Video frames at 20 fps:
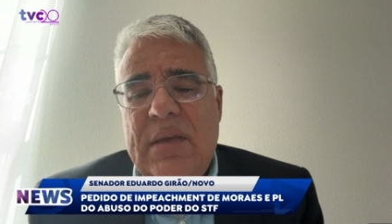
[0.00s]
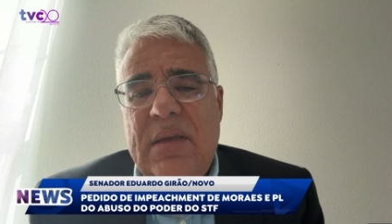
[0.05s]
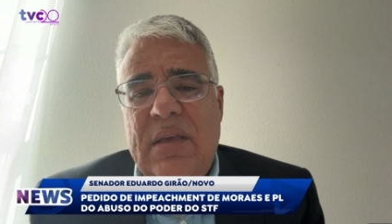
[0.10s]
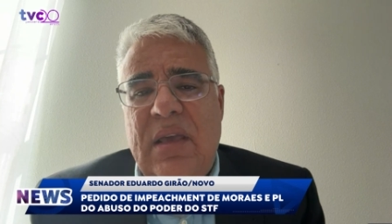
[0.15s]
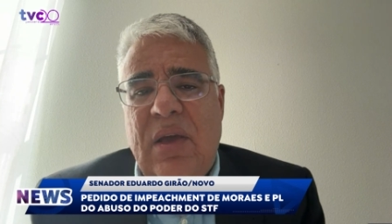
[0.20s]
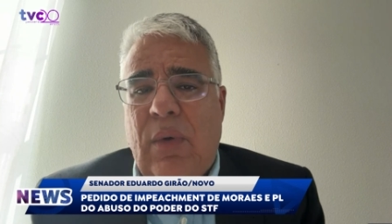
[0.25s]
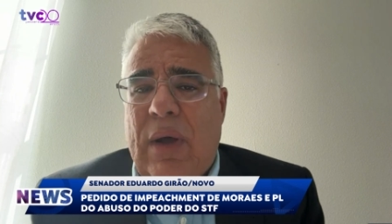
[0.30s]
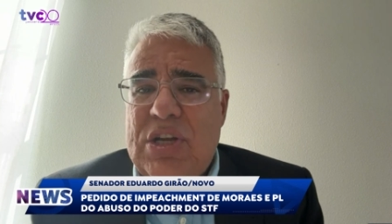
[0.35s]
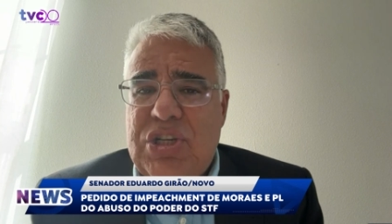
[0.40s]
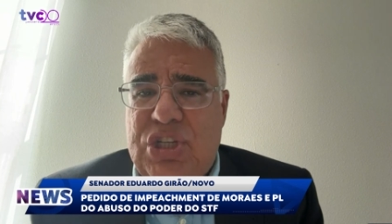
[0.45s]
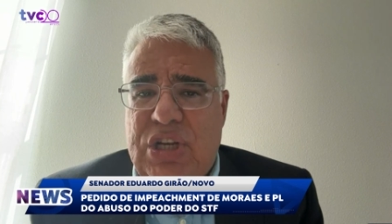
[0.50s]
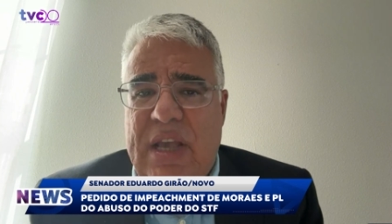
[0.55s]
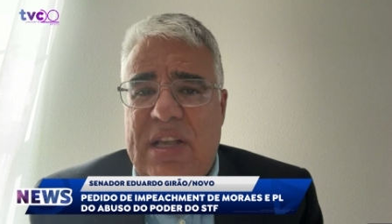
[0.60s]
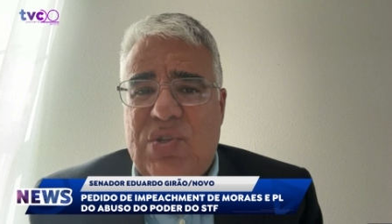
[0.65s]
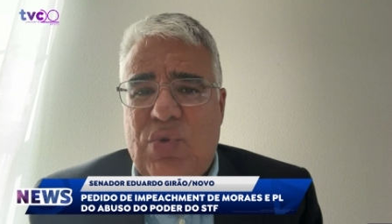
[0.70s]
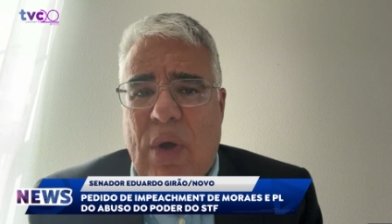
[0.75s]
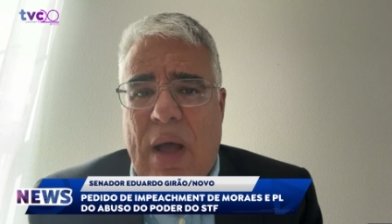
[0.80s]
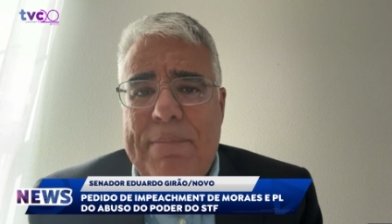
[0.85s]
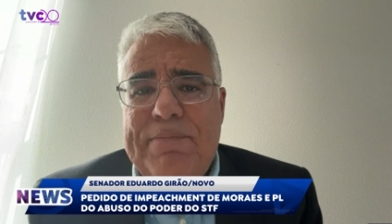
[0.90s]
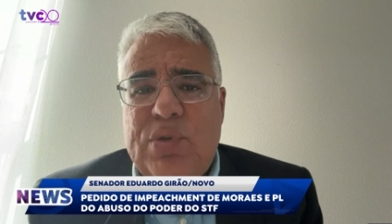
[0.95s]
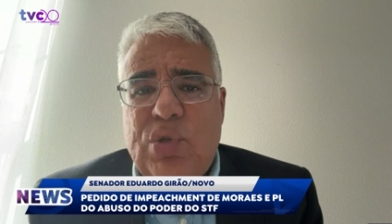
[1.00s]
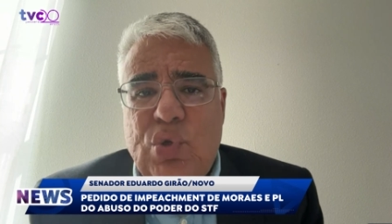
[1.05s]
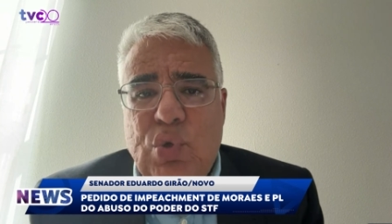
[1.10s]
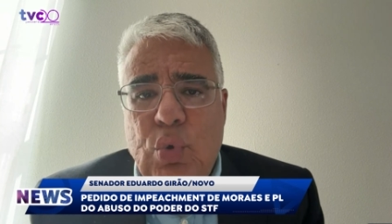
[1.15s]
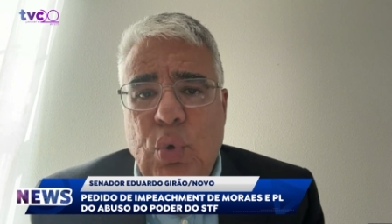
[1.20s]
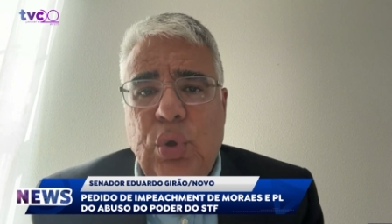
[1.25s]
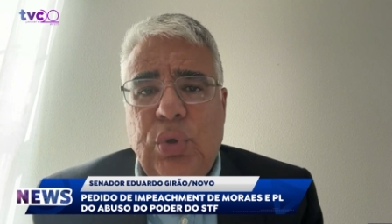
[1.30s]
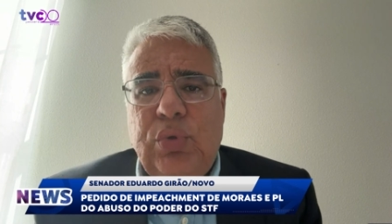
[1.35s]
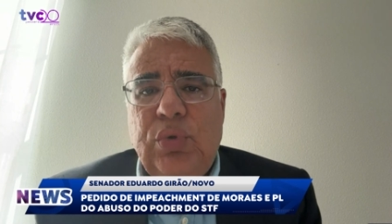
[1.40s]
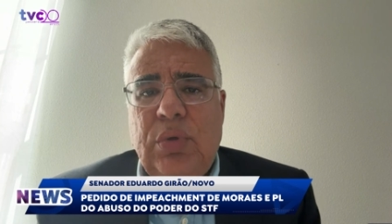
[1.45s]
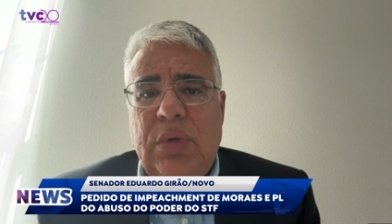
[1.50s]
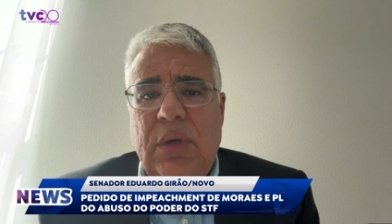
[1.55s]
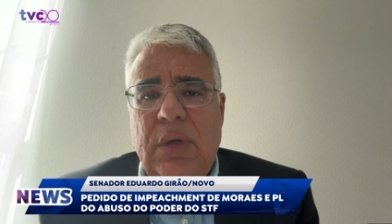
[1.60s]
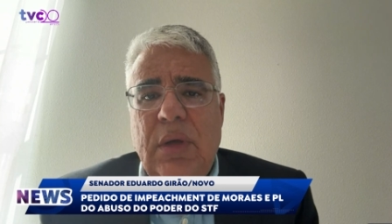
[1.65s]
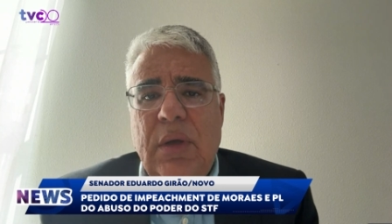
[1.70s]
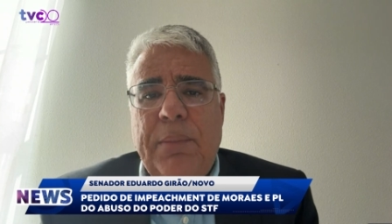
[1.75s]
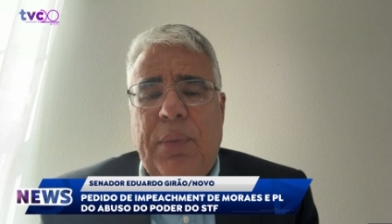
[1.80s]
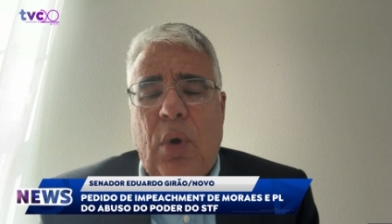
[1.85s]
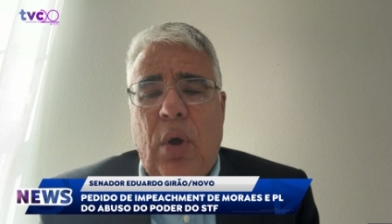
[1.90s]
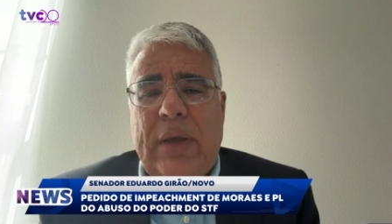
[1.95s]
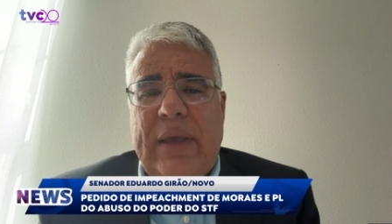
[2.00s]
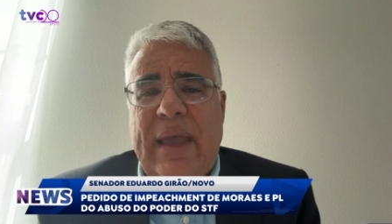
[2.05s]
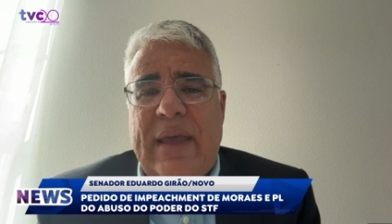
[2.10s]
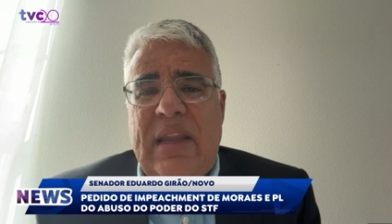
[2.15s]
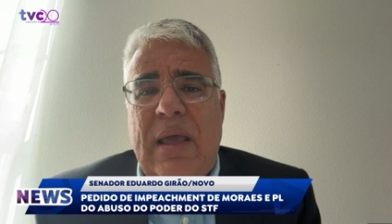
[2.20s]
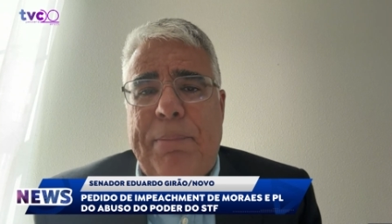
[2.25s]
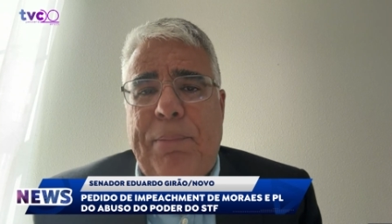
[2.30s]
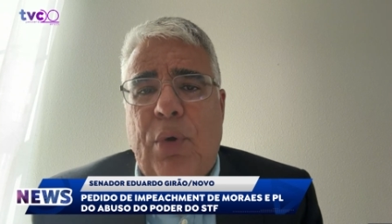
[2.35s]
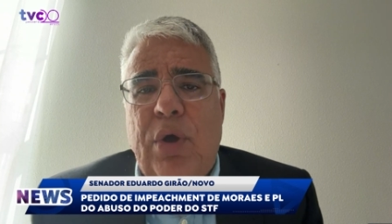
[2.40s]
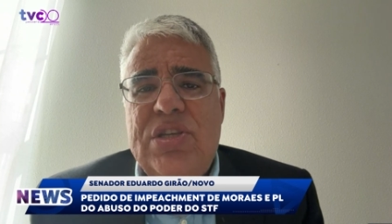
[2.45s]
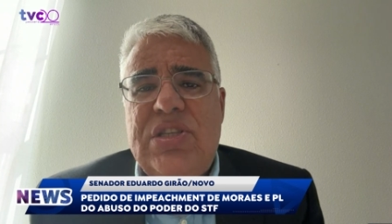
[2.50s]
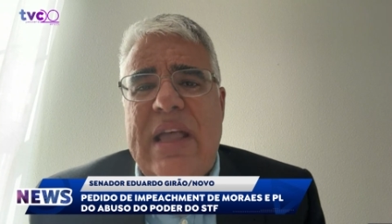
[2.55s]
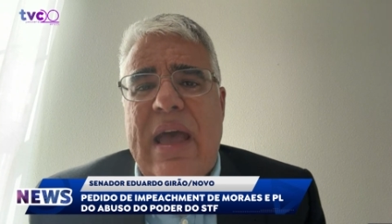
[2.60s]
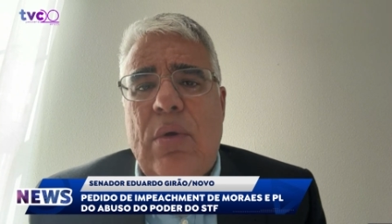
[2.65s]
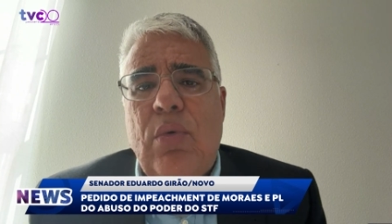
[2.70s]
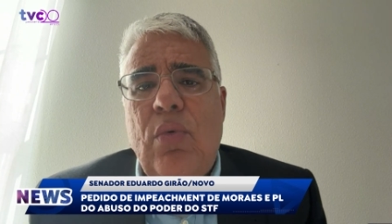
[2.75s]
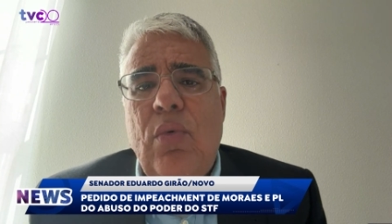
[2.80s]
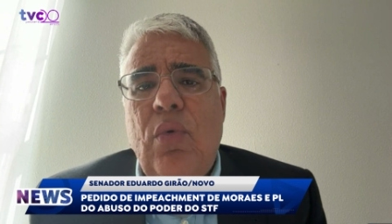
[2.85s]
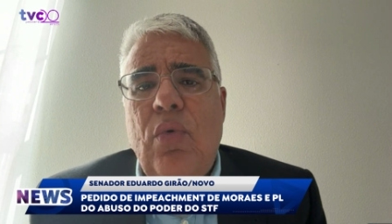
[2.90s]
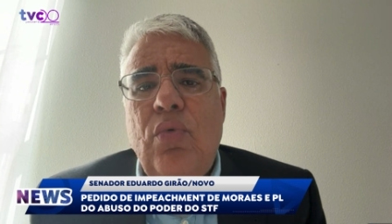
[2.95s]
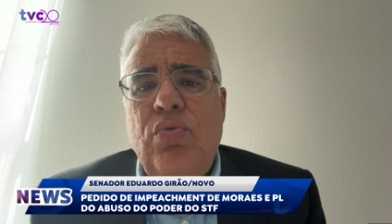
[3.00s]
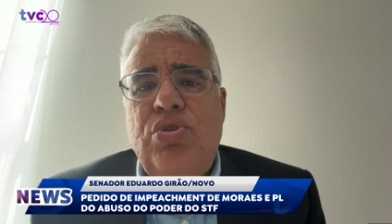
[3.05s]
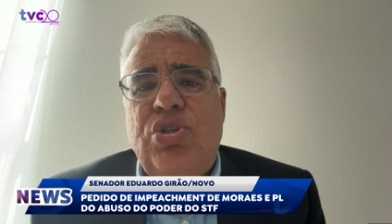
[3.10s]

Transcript: E eu achei isso um absurdo, porque depois deram um,